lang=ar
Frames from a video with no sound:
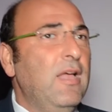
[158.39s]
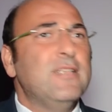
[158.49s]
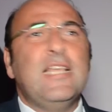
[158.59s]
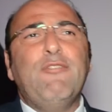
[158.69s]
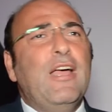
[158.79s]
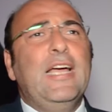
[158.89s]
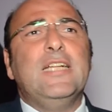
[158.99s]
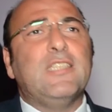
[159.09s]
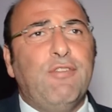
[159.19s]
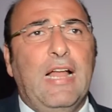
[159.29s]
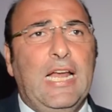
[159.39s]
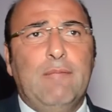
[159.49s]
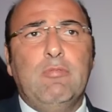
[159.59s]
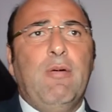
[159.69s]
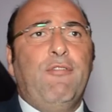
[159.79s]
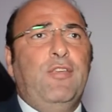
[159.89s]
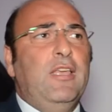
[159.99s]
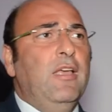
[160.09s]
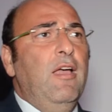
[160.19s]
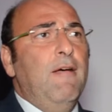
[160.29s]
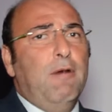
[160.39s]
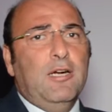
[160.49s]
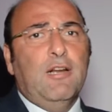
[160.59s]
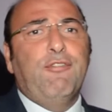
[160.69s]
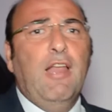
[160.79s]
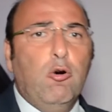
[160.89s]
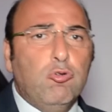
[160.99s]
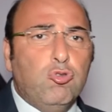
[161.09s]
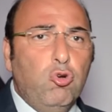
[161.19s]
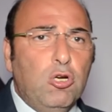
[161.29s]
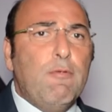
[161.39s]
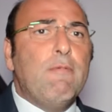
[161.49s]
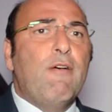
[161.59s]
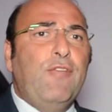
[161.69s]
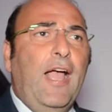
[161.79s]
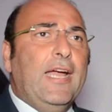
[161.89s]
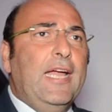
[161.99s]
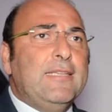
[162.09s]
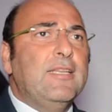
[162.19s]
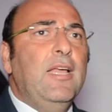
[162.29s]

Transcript: زي في اي حته في العالم بيبقى في بره في الاوت دور بيبقى في حاجات